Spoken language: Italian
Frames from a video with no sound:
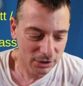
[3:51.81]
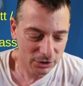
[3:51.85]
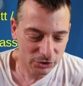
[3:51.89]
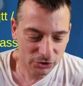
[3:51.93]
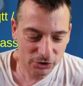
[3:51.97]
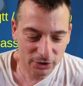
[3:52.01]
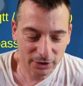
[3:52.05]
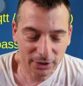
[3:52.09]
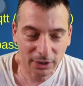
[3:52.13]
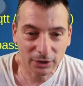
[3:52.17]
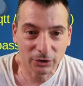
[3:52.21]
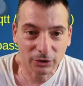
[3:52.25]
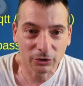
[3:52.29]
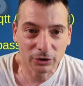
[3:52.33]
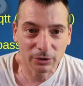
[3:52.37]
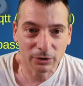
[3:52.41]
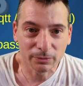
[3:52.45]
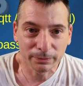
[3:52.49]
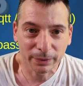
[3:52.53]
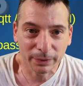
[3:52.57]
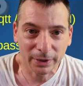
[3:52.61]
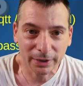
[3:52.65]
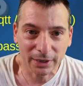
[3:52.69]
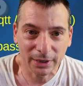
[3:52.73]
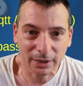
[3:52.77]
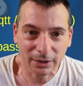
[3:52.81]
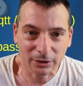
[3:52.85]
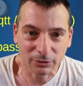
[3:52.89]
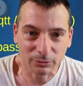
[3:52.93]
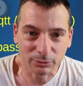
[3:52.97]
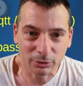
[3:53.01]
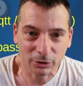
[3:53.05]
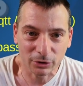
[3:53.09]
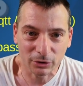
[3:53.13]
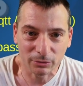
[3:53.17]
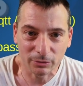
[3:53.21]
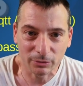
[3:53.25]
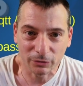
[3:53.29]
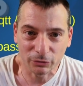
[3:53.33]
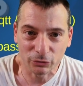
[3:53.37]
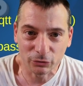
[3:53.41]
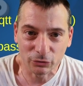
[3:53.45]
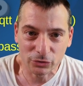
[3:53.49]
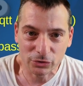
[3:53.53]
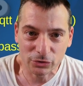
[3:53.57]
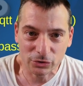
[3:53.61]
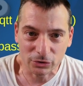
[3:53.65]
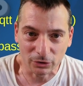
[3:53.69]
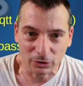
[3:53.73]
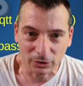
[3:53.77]
cercando di imparare un po' come
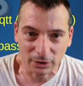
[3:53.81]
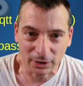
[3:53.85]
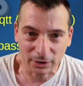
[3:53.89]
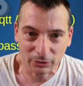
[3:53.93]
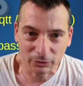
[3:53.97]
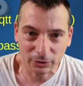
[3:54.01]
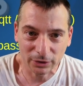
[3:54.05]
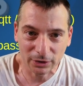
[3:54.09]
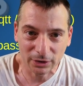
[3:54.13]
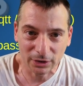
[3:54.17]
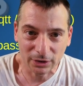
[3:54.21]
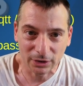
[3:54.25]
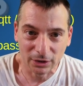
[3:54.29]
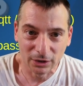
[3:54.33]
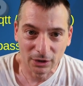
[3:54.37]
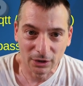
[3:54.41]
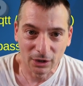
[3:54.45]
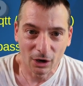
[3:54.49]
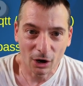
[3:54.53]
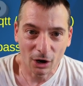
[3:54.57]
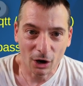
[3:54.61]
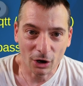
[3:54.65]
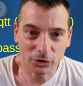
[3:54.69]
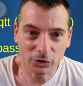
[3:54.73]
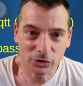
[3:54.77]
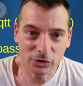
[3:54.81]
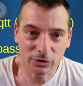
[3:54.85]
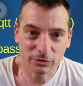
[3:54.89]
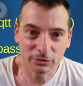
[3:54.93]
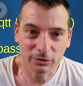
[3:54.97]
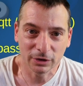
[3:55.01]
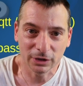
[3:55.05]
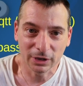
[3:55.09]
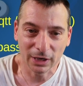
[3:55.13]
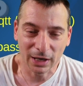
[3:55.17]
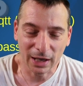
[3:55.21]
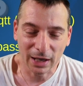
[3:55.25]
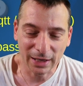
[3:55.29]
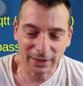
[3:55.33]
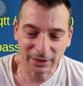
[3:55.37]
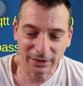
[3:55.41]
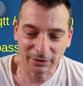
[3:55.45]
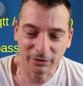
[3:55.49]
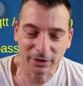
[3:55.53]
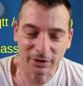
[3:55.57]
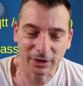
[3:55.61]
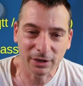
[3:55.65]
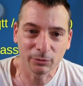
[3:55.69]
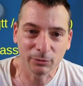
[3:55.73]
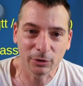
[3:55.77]
funziona quindi oggi
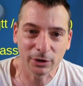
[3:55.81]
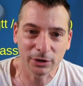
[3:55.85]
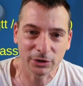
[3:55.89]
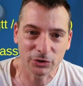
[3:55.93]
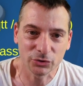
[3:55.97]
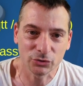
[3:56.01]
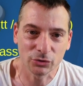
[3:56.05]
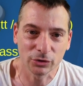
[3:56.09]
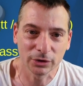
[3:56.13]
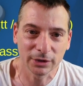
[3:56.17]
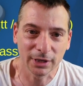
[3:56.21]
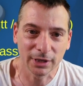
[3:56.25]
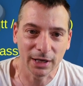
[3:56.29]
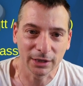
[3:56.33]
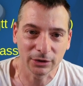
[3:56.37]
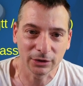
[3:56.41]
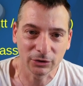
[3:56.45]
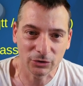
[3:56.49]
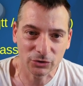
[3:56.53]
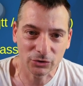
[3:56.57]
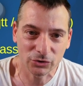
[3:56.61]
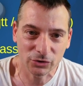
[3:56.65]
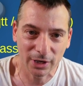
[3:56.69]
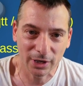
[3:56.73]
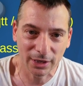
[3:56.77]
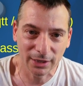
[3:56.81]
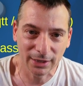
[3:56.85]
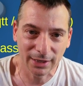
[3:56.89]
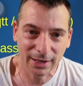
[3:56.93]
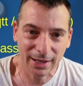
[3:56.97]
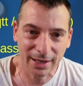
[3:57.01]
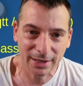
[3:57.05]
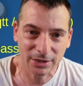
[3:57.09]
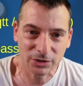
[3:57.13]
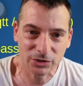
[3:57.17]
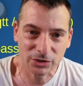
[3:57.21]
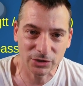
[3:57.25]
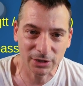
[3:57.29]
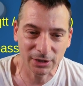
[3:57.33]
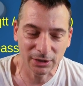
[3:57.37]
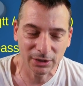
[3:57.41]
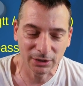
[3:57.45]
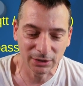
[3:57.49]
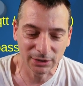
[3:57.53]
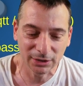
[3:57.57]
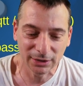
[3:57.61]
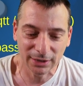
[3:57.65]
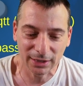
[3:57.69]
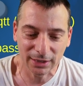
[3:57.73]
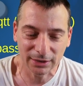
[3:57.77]
arriveremo al risultato cioè leggere
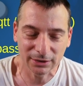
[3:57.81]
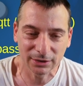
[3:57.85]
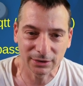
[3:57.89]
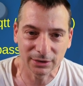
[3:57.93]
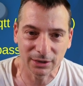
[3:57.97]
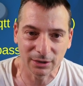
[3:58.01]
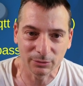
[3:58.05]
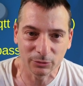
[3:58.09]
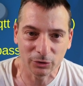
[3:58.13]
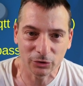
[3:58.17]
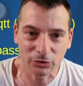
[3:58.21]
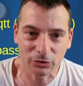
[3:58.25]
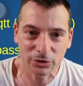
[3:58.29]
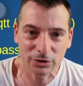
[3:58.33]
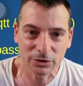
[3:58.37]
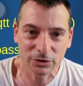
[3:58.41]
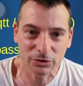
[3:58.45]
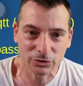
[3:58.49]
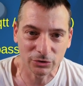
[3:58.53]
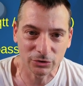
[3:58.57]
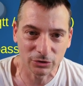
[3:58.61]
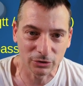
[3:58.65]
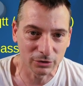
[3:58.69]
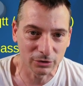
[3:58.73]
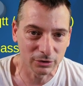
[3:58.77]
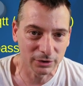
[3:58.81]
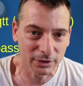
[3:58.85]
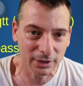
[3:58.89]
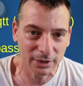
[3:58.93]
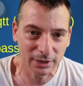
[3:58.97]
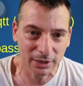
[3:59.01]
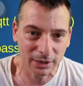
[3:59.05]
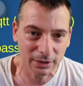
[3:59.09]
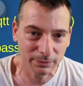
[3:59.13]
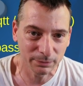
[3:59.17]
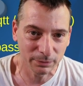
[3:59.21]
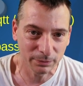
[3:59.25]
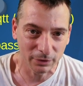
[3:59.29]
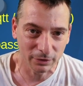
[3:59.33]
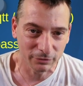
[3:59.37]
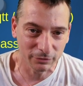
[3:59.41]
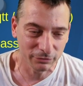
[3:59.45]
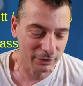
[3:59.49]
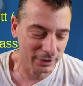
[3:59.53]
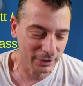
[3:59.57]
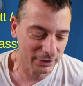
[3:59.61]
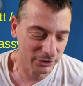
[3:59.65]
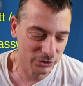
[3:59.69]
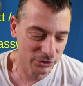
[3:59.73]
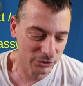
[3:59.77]
i dati dal mio sensore e poi
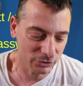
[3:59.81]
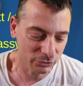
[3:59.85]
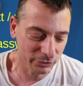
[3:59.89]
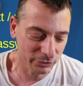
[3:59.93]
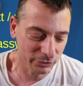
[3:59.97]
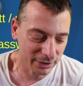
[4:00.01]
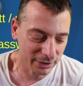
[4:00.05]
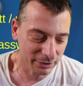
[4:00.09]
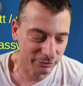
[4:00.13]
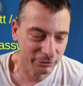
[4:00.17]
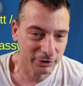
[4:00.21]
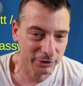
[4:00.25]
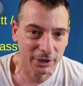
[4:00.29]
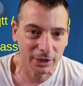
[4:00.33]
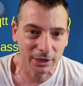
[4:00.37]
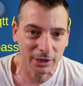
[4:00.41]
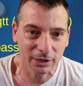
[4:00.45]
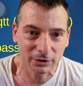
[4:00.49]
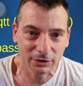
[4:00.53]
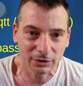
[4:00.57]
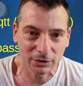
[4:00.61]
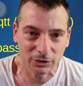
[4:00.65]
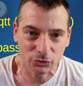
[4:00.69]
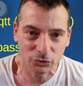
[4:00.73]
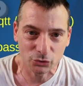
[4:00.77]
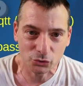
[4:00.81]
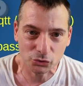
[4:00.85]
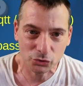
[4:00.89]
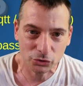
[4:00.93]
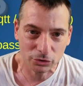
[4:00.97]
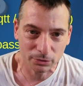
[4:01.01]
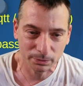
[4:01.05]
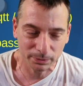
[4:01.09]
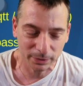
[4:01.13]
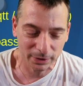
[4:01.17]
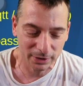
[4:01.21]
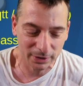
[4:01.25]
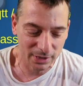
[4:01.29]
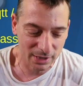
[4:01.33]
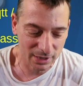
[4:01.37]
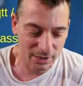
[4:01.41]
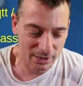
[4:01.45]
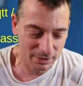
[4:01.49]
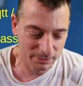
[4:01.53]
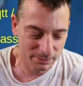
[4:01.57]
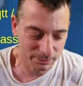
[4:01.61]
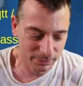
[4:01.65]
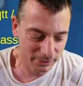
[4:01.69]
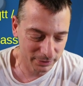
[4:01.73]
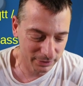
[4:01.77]
farci grafichetti giusto
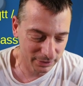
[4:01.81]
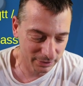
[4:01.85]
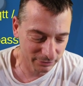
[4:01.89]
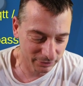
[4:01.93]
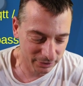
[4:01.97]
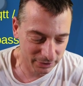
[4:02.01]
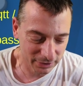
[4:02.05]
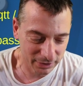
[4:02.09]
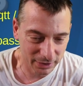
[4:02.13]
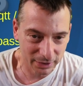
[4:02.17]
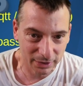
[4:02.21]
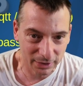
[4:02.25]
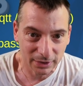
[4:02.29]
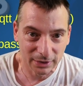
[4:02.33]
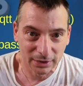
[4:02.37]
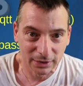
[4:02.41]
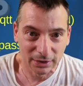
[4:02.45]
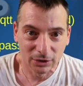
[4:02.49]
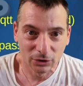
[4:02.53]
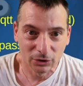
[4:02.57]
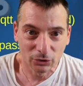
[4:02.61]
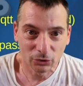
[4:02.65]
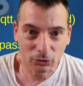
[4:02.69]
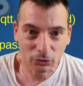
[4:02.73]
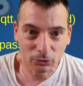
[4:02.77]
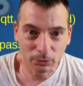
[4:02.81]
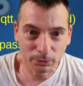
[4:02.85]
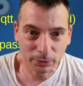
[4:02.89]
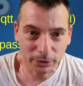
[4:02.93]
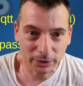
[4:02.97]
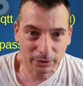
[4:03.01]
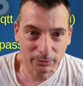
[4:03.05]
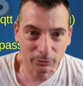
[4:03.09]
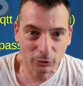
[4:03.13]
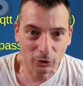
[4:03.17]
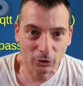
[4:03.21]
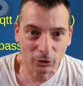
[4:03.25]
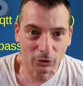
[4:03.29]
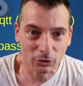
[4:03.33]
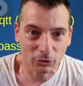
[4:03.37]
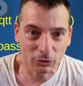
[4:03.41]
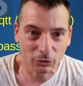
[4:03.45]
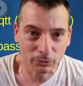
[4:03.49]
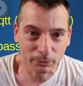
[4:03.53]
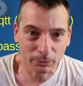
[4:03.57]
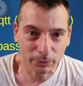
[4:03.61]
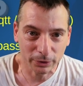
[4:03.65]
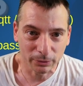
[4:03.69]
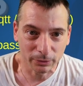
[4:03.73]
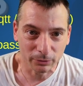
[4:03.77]
per, per avere un primo,
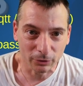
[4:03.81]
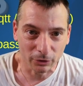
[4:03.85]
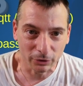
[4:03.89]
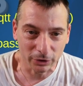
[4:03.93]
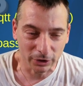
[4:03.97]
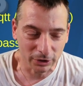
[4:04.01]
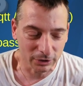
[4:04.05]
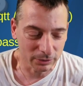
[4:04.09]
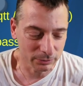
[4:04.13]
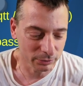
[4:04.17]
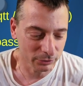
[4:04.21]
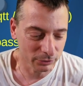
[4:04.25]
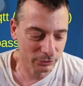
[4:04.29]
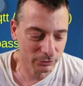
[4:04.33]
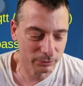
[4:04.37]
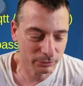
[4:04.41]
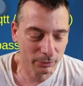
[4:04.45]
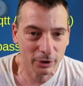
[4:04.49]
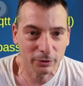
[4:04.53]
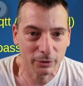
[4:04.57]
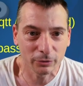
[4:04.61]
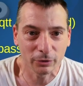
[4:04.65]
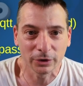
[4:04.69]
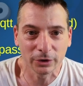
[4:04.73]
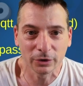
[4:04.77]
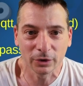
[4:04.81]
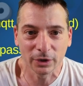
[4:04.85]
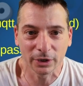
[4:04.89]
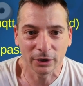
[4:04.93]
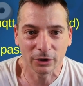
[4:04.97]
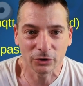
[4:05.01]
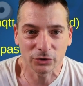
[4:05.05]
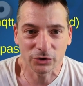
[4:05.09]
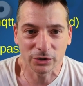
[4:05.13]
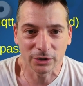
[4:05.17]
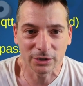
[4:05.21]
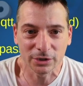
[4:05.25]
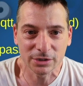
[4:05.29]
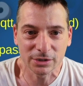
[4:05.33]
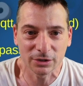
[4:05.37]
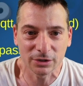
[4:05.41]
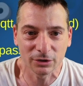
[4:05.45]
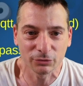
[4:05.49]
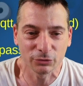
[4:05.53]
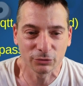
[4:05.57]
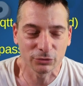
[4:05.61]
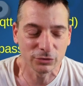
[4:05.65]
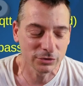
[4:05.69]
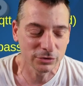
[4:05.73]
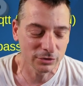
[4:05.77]
un primo, input poi quando le cose
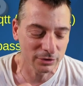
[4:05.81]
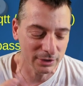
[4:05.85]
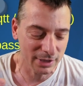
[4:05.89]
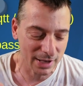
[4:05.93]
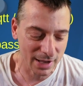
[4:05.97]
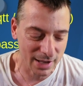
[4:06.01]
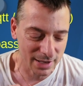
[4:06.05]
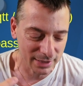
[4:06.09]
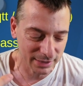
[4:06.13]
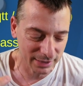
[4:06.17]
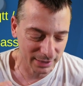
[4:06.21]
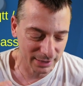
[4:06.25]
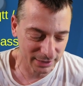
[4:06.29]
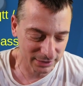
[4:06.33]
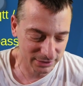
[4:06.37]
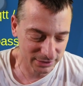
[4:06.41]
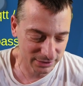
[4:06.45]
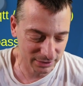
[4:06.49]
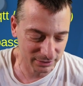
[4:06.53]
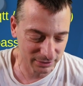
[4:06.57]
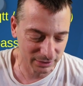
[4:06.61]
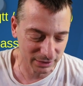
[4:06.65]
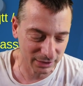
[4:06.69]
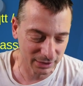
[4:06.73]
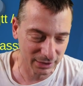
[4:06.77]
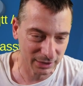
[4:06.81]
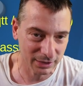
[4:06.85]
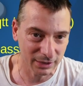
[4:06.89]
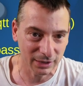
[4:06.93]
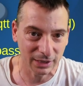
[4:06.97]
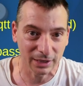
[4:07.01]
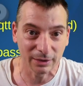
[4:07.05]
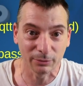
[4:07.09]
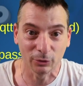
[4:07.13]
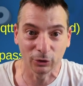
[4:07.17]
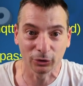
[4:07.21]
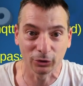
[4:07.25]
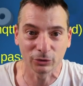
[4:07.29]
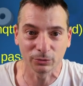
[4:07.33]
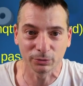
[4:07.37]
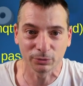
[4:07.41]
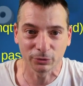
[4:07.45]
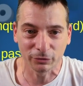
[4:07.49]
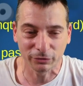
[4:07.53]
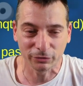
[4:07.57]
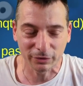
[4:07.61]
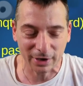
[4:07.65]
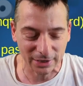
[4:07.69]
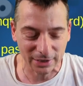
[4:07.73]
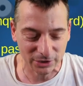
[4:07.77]
iniziano a funzionare è, è, è molto
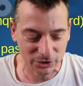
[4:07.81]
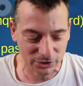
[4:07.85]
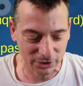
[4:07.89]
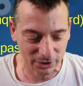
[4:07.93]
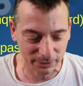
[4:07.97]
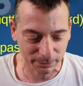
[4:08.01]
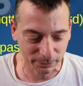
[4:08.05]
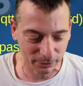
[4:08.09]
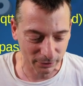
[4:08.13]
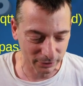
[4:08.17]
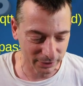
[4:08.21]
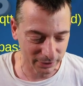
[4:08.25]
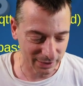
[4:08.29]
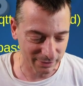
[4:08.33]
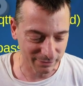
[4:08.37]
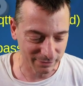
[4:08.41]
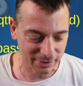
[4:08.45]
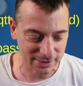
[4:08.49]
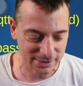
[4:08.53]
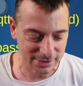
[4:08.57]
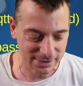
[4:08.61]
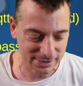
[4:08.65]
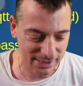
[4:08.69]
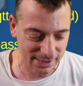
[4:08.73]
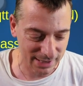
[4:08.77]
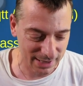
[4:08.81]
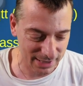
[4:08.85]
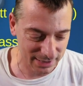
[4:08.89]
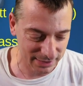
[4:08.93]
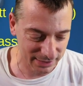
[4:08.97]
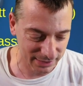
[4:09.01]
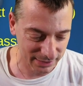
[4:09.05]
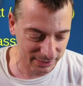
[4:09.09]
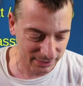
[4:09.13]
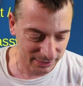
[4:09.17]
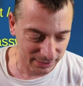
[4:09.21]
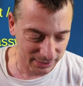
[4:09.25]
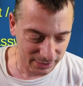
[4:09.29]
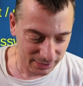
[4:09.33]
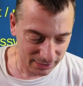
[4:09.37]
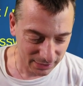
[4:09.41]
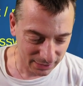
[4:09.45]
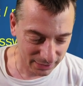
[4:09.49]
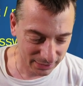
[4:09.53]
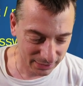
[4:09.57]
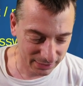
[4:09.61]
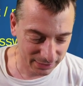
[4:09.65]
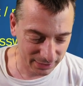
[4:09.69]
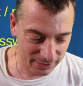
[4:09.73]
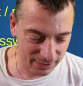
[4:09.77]
più facile poi avanzare
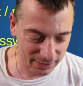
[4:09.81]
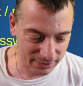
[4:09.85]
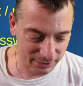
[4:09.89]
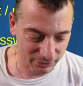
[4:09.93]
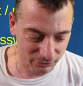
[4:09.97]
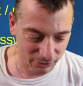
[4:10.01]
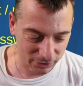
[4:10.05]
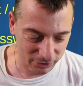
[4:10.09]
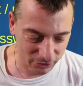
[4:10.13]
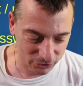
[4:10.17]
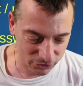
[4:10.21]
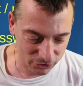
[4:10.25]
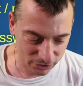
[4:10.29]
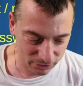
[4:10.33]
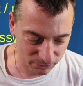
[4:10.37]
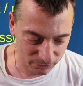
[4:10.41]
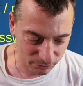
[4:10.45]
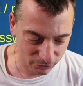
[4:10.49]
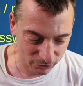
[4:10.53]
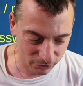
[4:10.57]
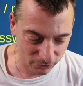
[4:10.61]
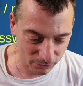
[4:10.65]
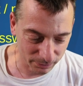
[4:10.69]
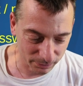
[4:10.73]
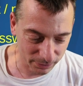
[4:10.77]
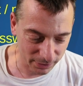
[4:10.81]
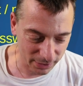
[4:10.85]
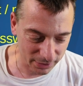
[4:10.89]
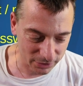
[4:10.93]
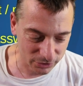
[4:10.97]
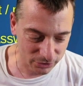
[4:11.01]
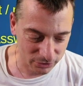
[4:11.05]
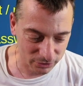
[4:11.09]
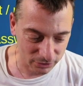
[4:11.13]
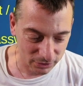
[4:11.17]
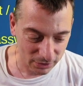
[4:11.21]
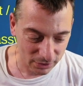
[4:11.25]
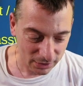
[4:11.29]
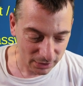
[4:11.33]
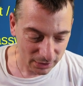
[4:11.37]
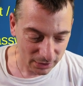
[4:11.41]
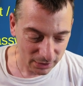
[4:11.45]
e creare qualcosa di più complesso